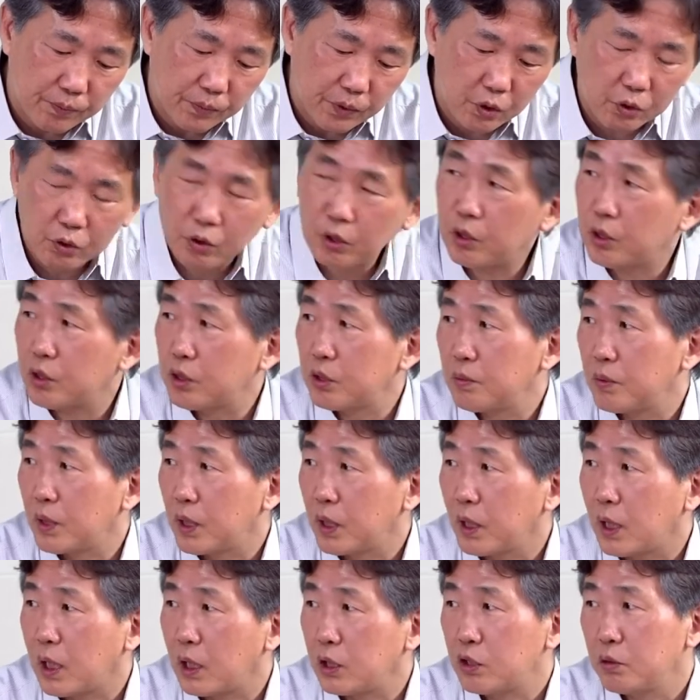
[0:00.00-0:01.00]
그 어떻게
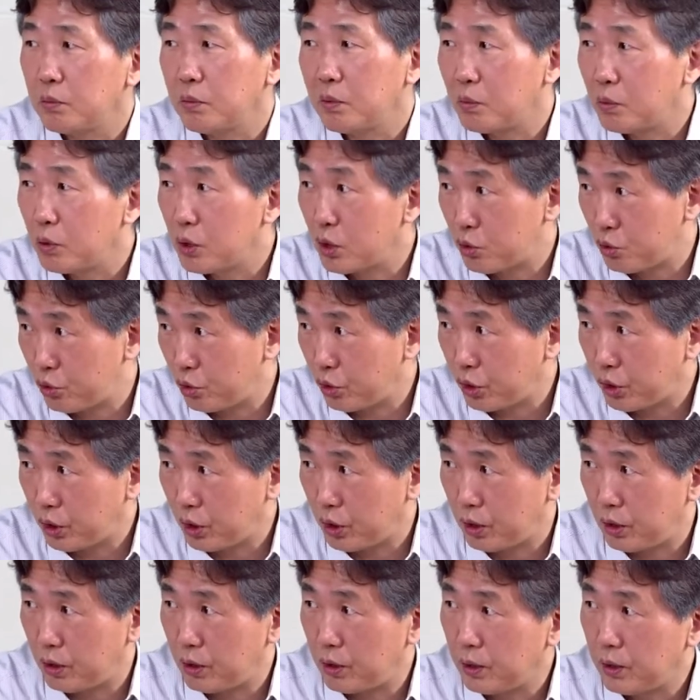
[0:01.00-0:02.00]
됐습니까? 간첩을 물려
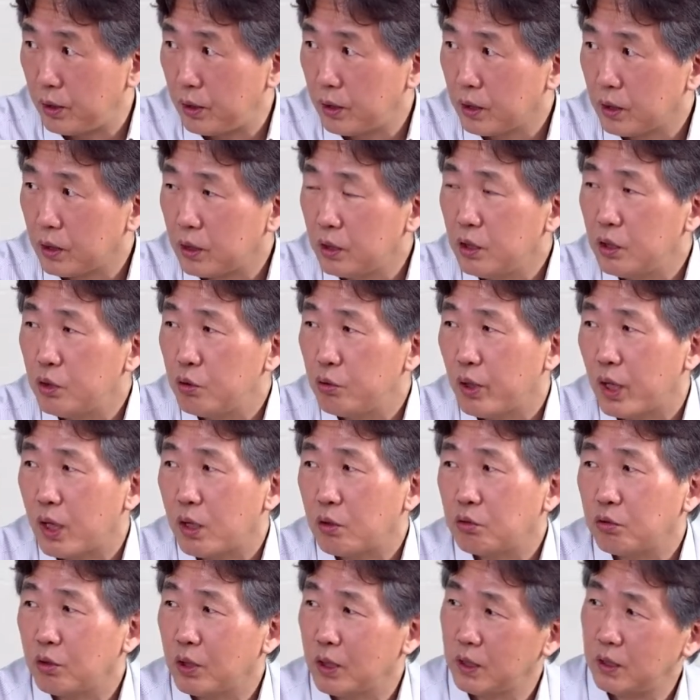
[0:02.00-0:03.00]
죽었어요. 네. 그 이후에
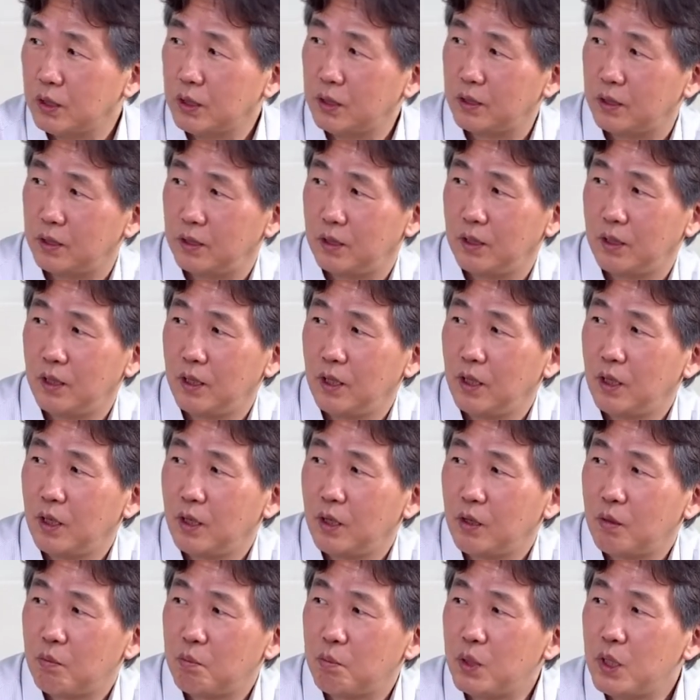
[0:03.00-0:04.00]
한국에는
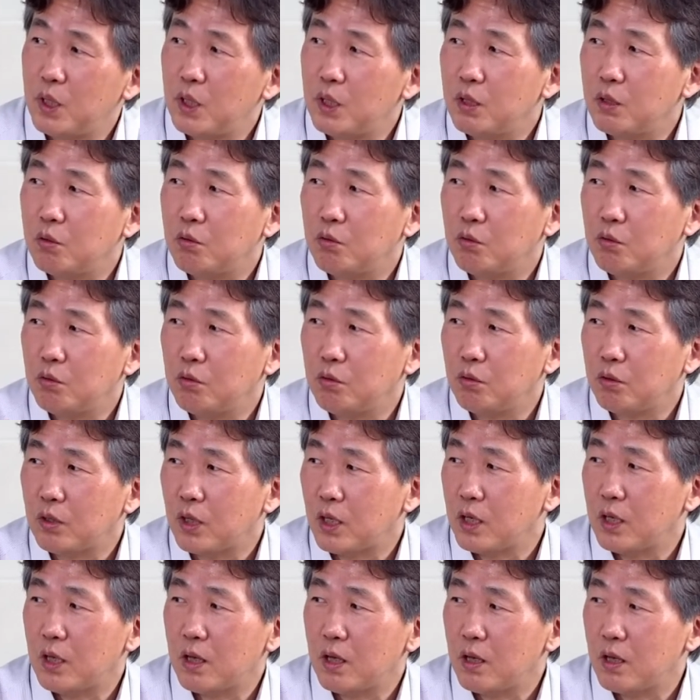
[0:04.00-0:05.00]

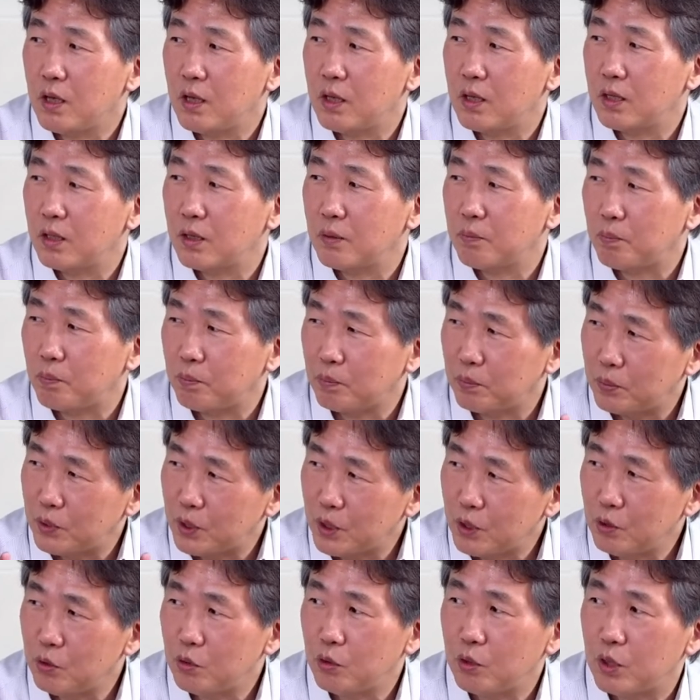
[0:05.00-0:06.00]
미국의
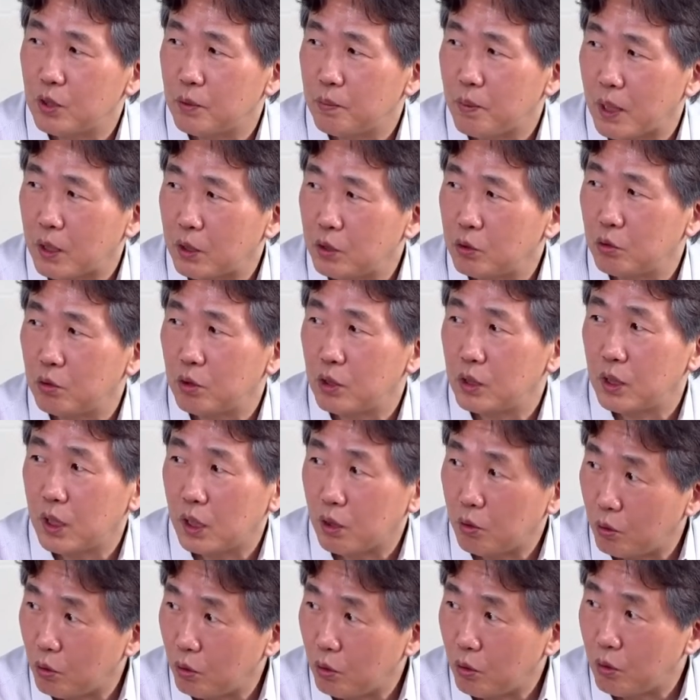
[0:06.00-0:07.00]
쓴소리, 바른 소리를
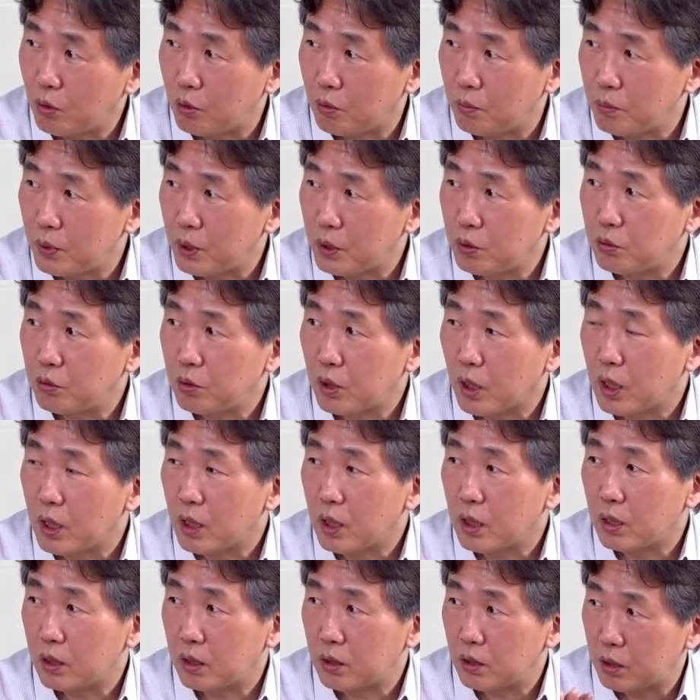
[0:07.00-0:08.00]
하고
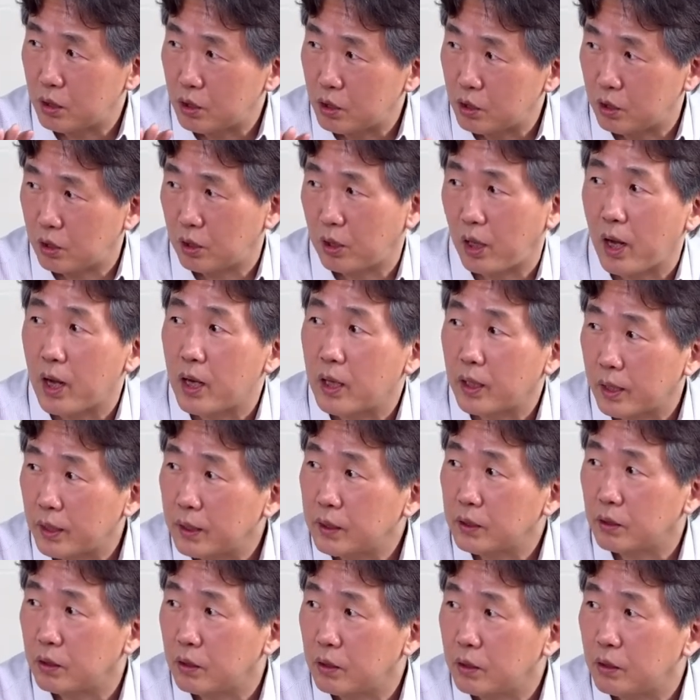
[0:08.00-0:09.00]
미국의
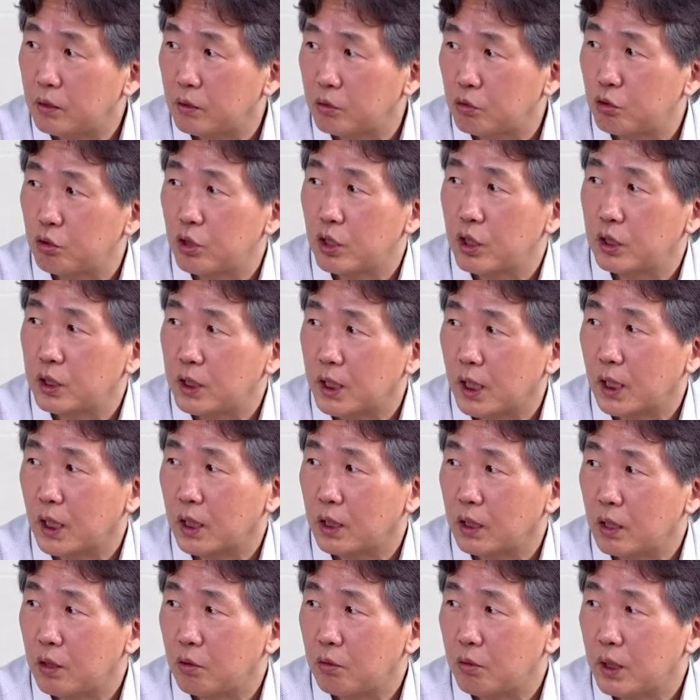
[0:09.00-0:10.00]
대항해서 국익을
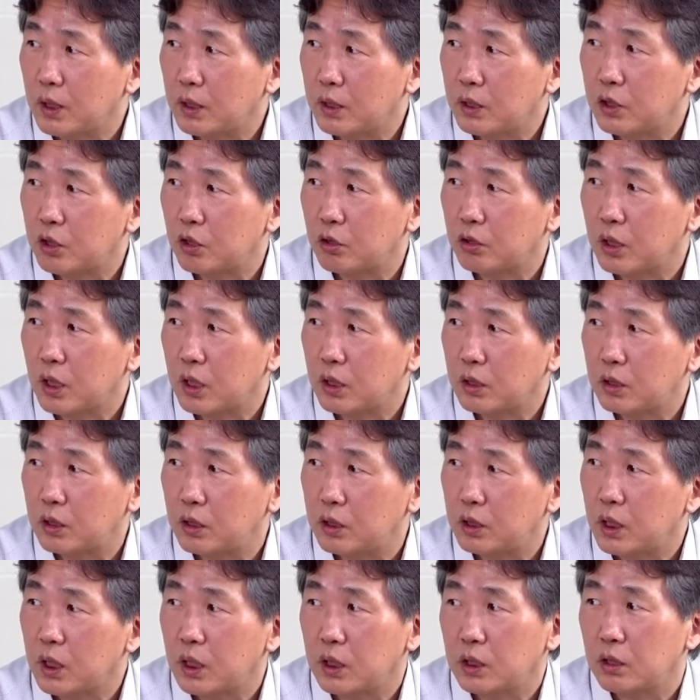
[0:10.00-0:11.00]
찾겠다고 하는 정당은
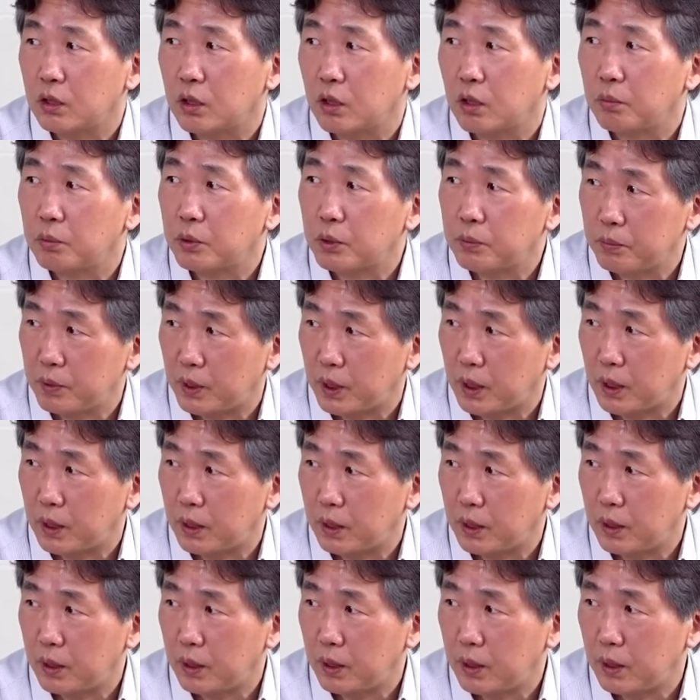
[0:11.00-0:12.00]
등장한 적이 없습니다.
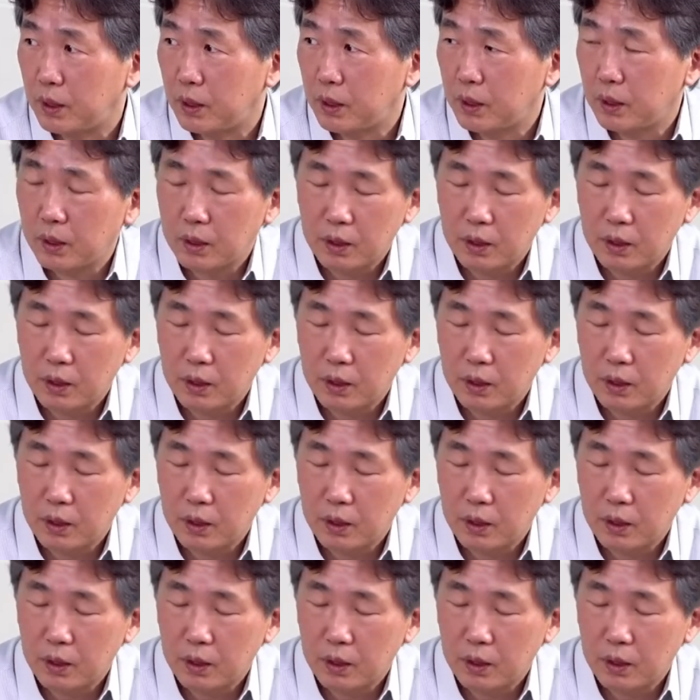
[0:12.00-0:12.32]
네.